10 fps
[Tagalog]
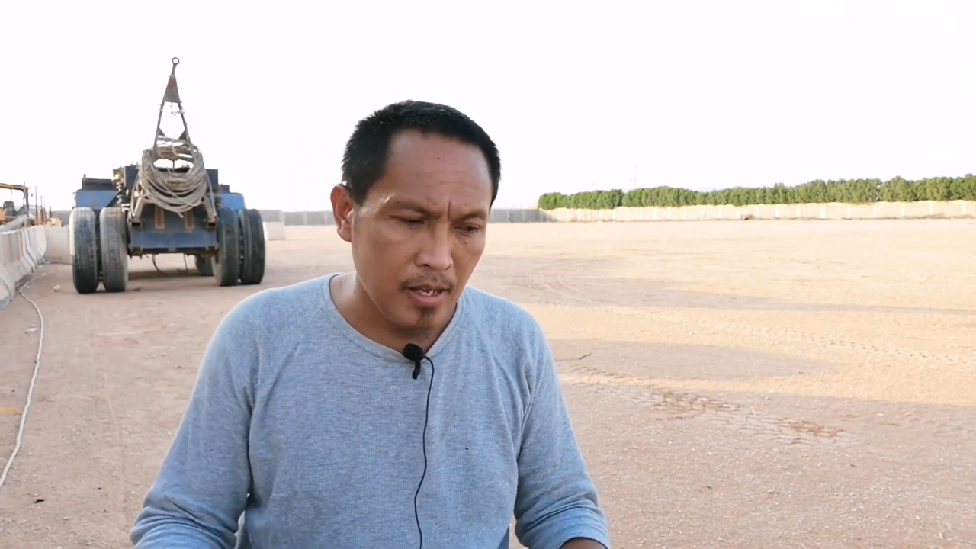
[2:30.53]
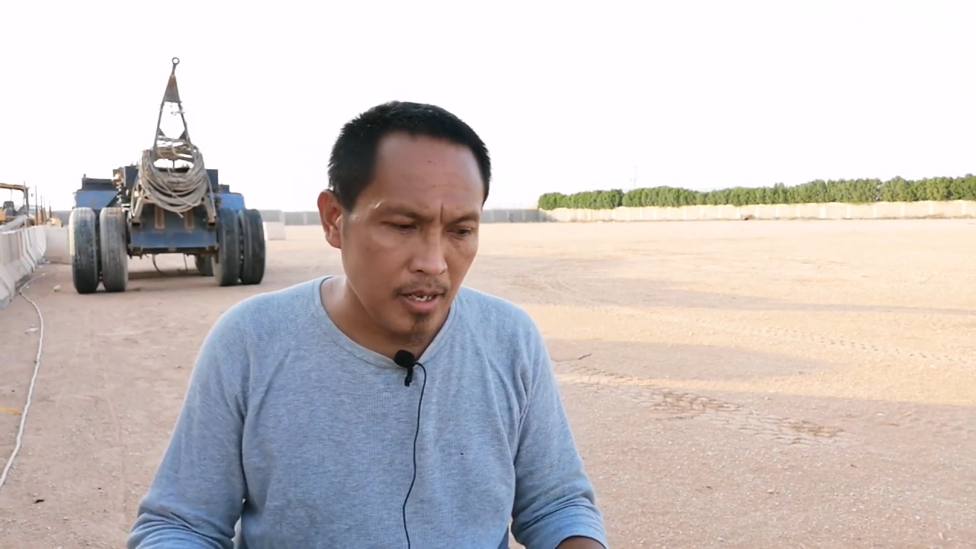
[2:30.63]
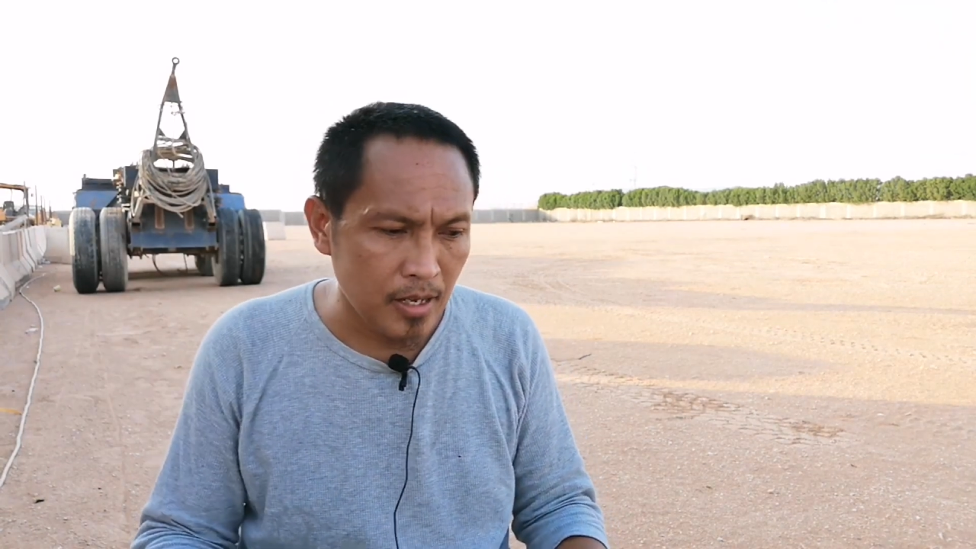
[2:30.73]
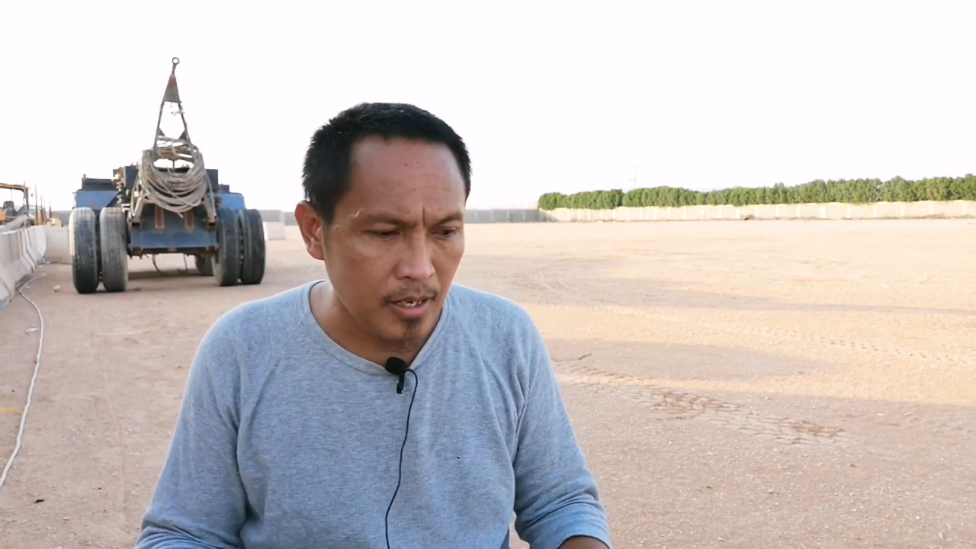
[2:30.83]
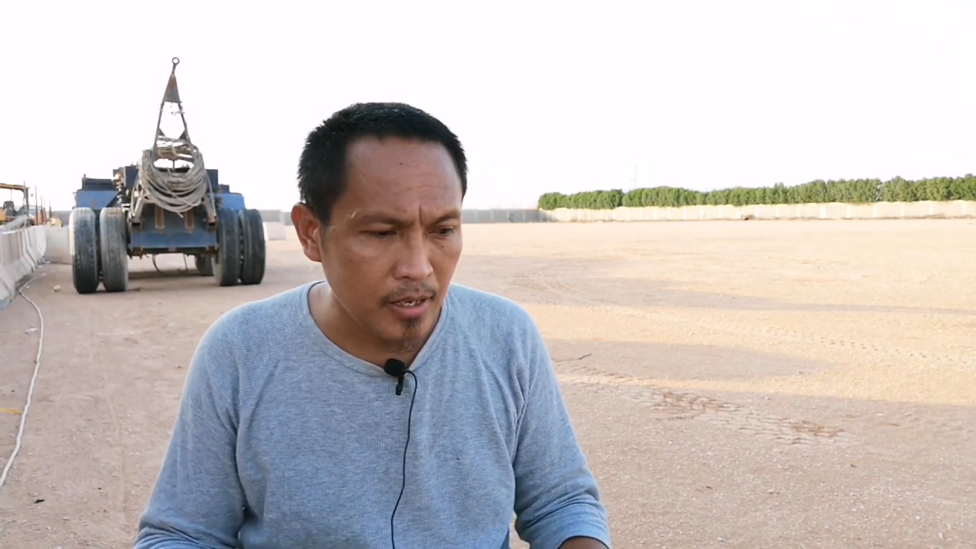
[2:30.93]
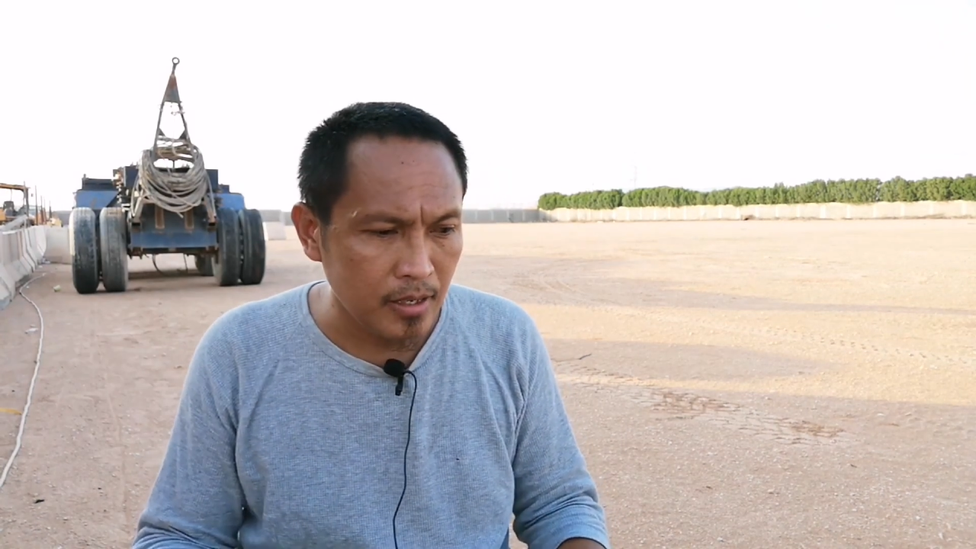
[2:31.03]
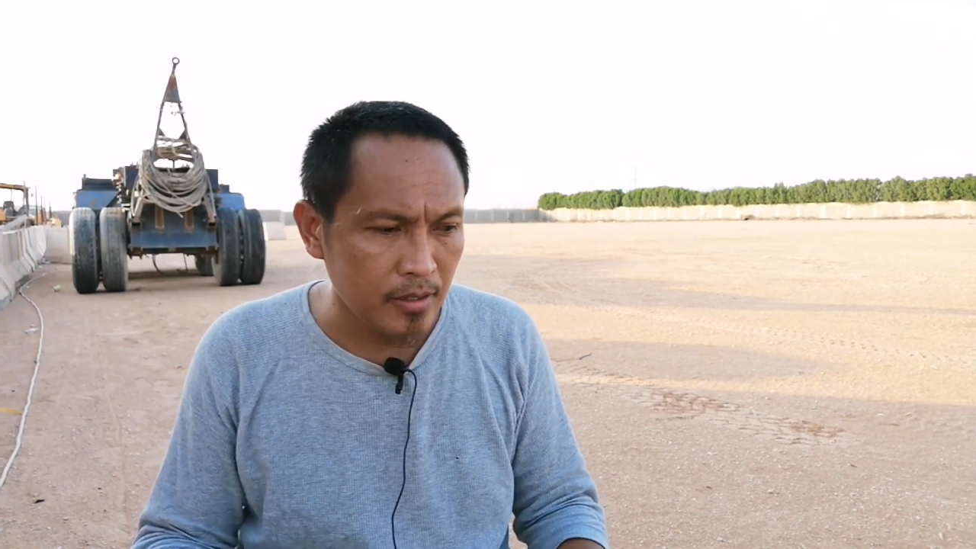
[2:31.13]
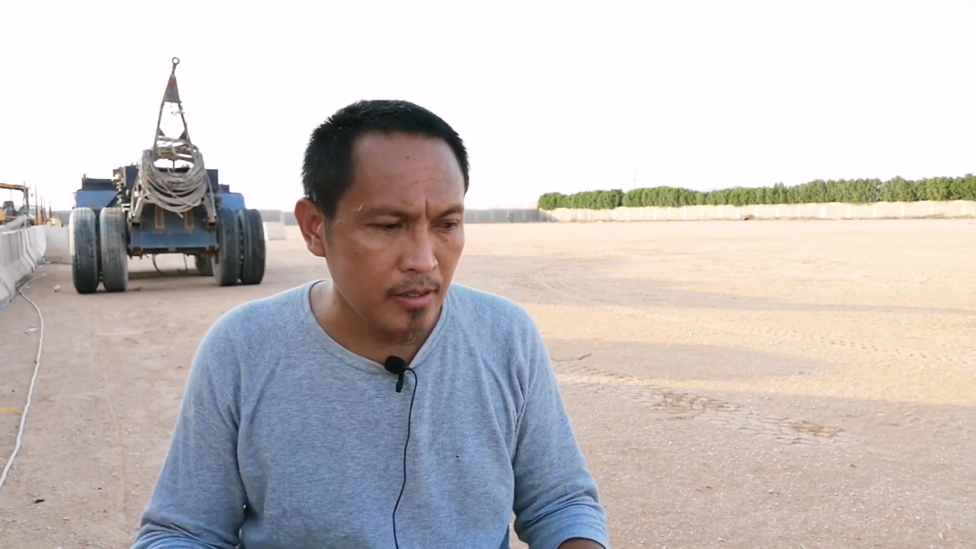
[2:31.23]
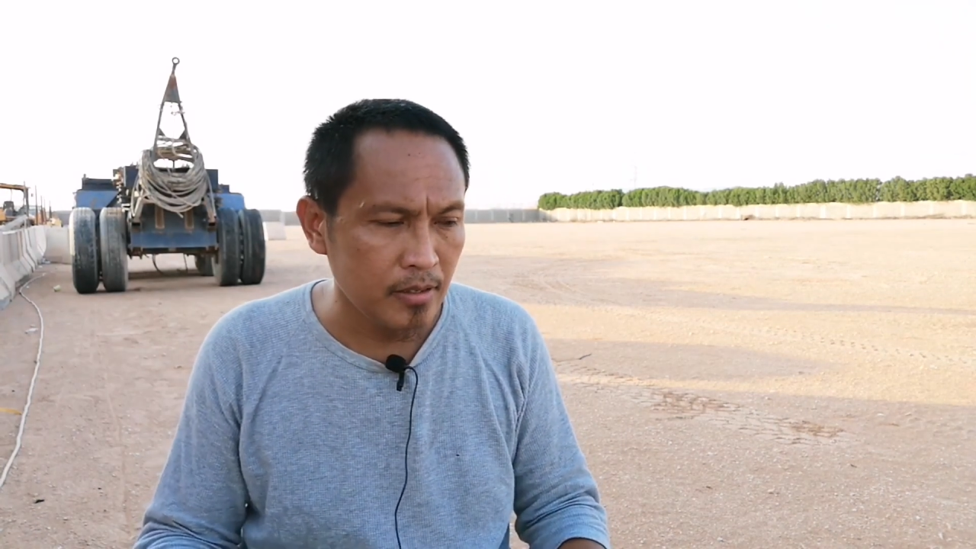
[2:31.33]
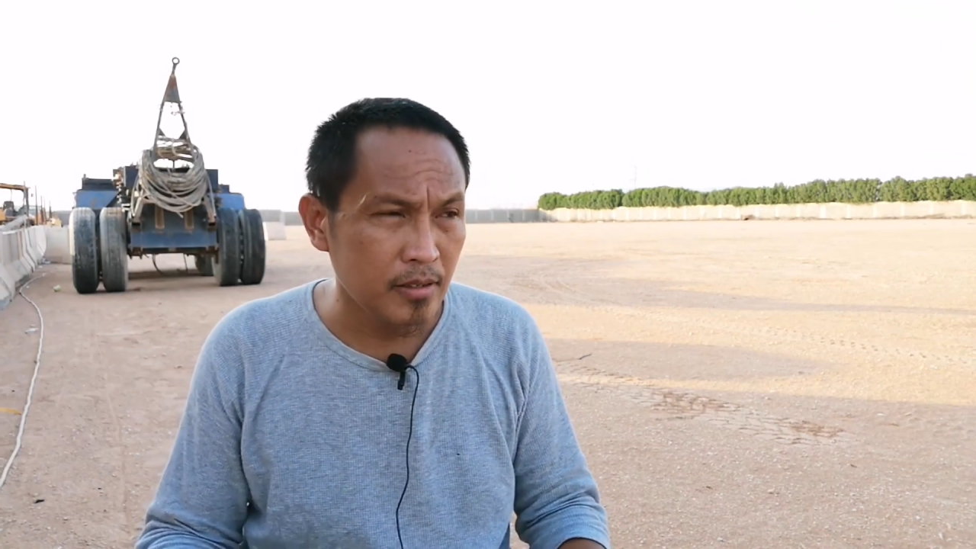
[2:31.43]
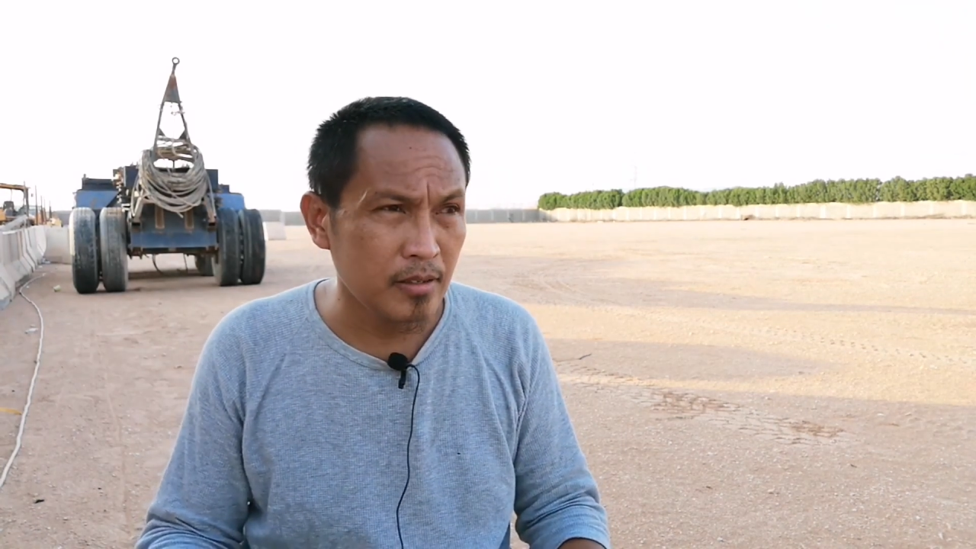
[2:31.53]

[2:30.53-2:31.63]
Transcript: At